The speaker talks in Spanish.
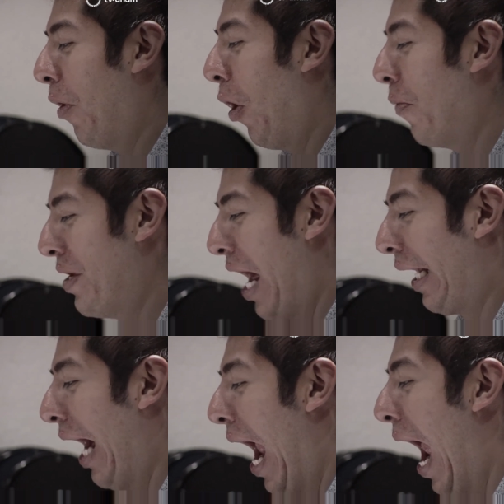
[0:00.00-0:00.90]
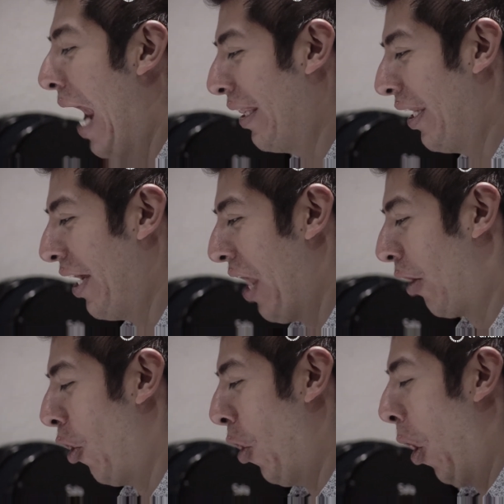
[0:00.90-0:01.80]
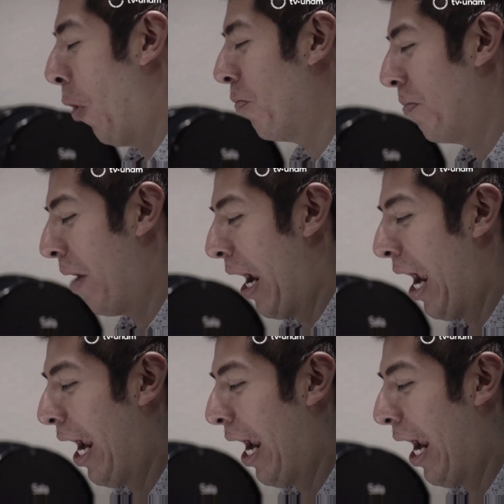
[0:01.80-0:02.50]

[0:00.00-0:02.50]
Estamos en una época también donde ya la gente no solo va a